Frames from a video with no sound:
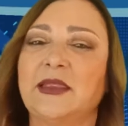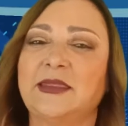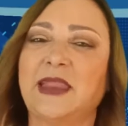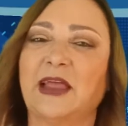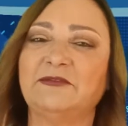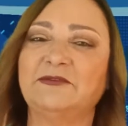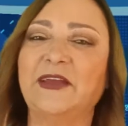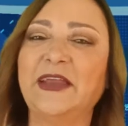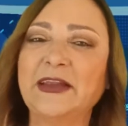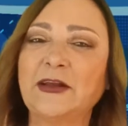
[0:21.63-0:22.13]

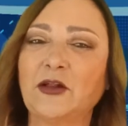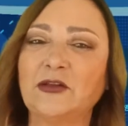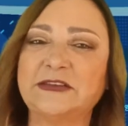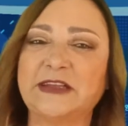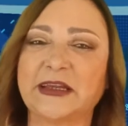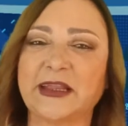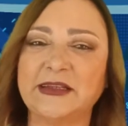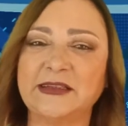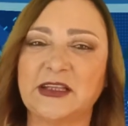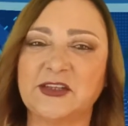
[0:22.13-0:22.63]
Davvero
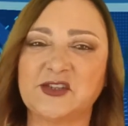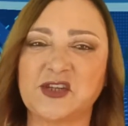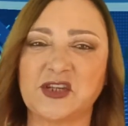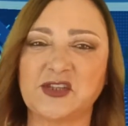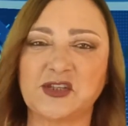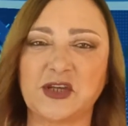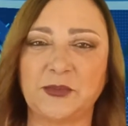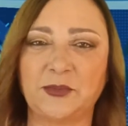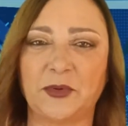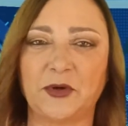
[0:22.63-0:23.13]
il
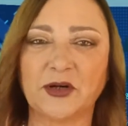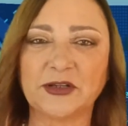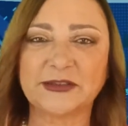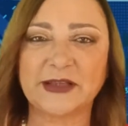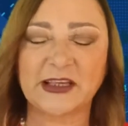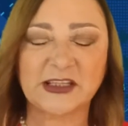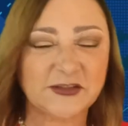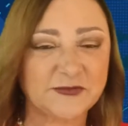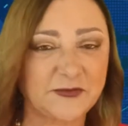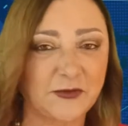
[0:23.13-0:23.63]
13 ci
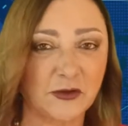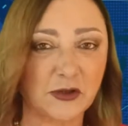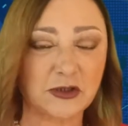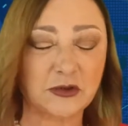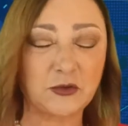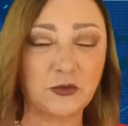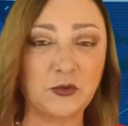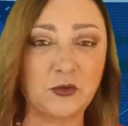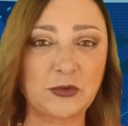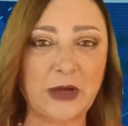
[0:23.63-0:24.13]
porta
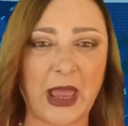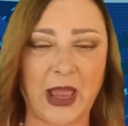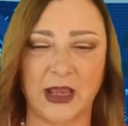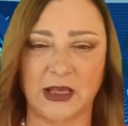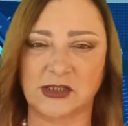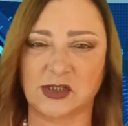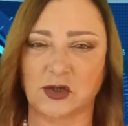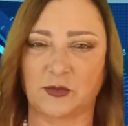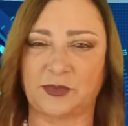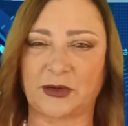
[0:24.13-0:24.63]
sfortuna
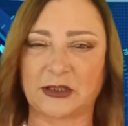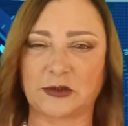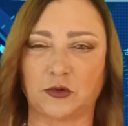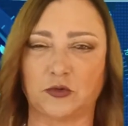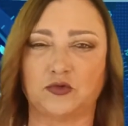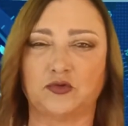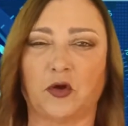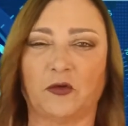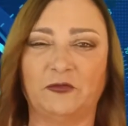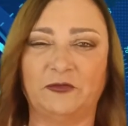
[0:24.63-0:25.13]
e
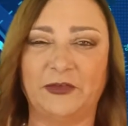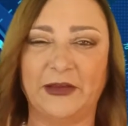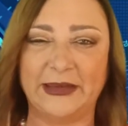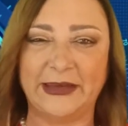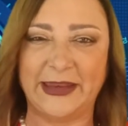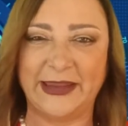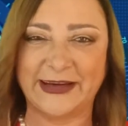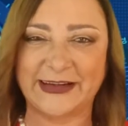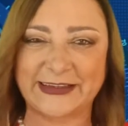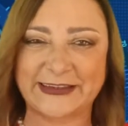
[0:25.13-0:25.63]
soprattutto
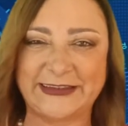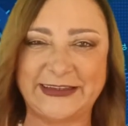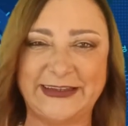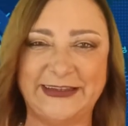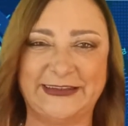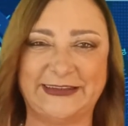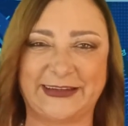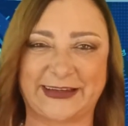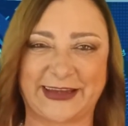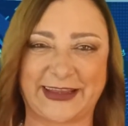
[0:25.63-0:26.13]

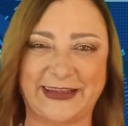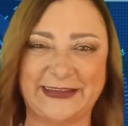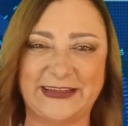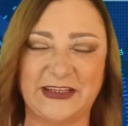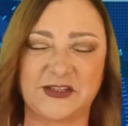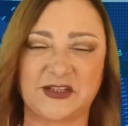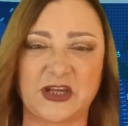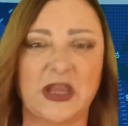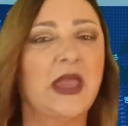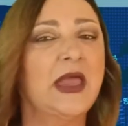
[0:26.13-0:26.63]
venerdì
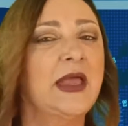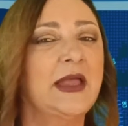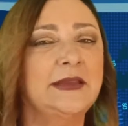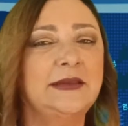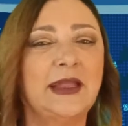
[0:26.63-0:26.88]
13.